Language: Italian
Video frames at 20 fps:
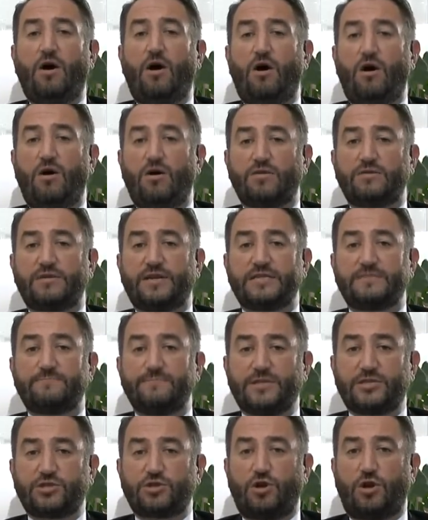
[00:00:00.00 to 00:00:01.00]
ho
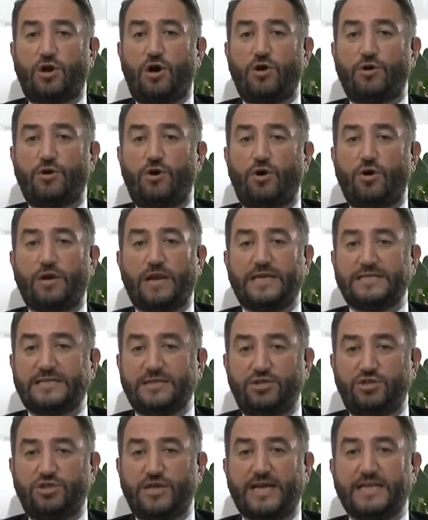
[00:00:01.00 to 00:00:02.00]
trasmesso loro
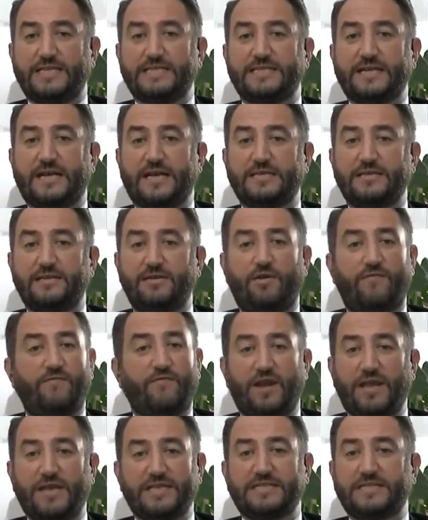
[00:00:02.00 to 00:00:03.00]
l'esigenza di non
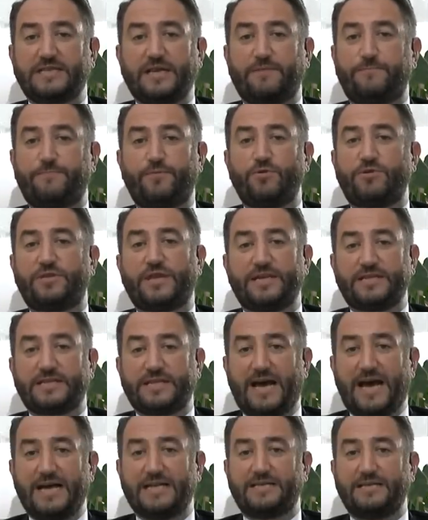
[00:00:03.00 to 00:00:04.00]
voler essere più
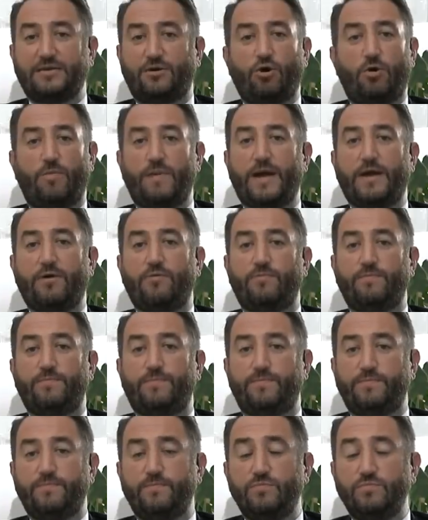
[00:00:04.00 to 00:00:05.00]
trattati come
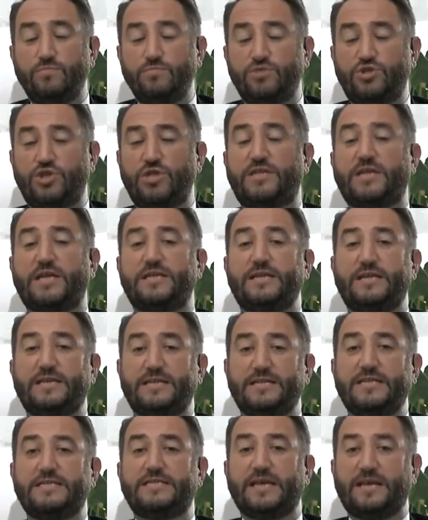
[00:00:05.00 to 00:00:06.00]

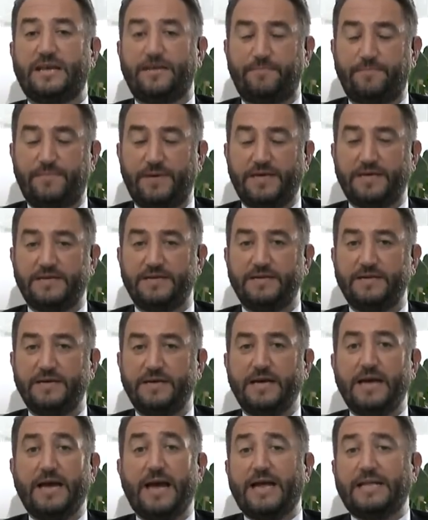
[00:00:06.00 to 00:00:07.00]
cittadini di serie B
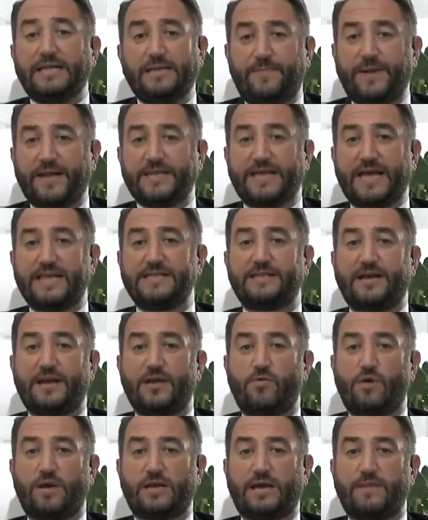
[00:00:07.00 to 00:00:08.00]
e di pretendere
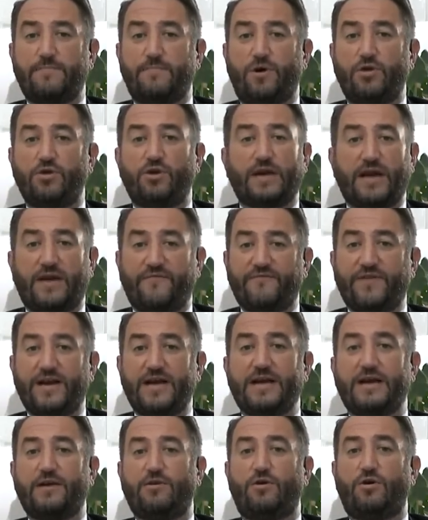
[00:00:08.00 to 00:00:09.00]
in qualche modo che
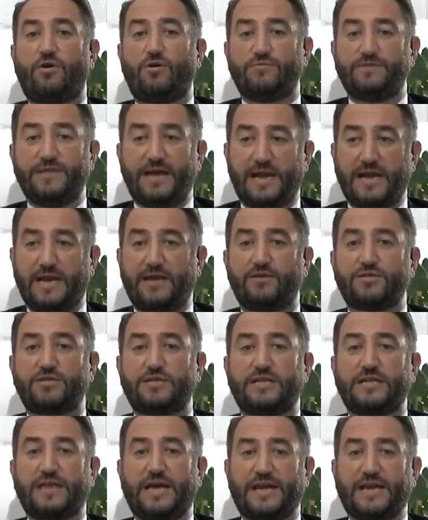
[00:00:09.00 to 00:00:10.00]
avvengano nella
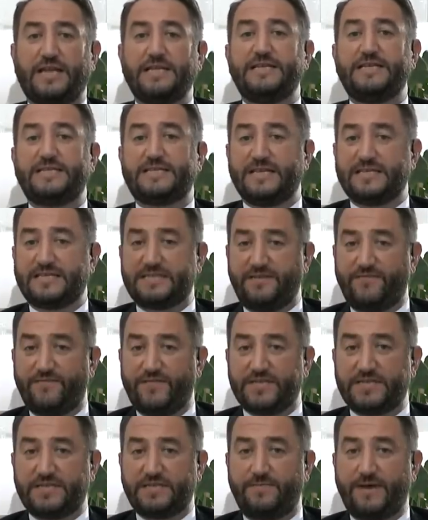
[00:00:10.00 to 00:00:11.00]
nostra terra gli stessi
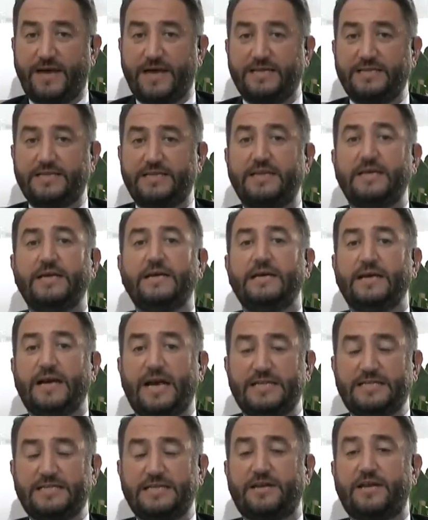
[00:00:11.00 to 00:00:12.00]
investimenti
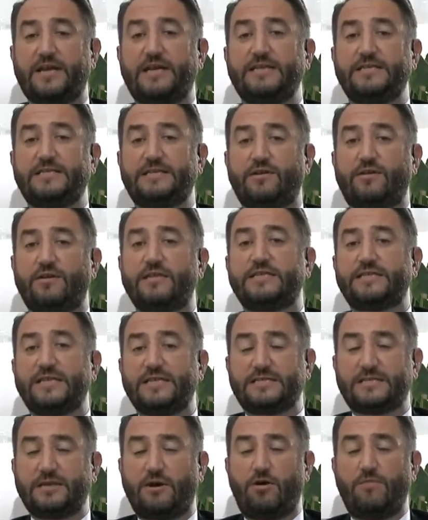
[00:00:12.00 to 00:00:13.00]
e si realizzino le
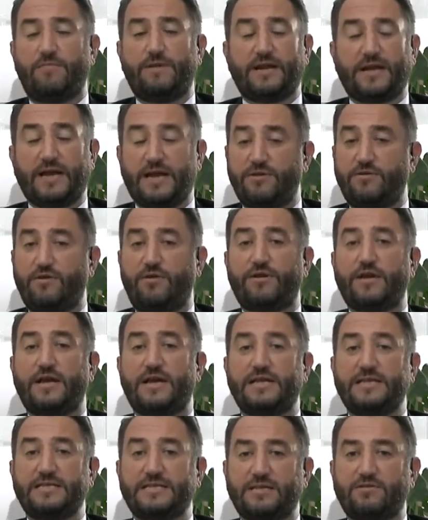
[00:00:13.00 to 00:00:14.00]
stesse opere che hanno
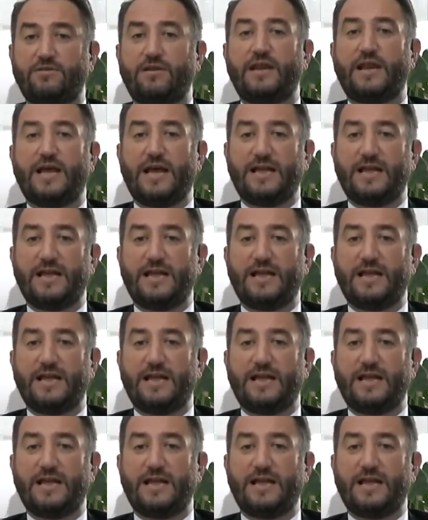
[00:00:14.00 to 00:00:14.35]
realizzato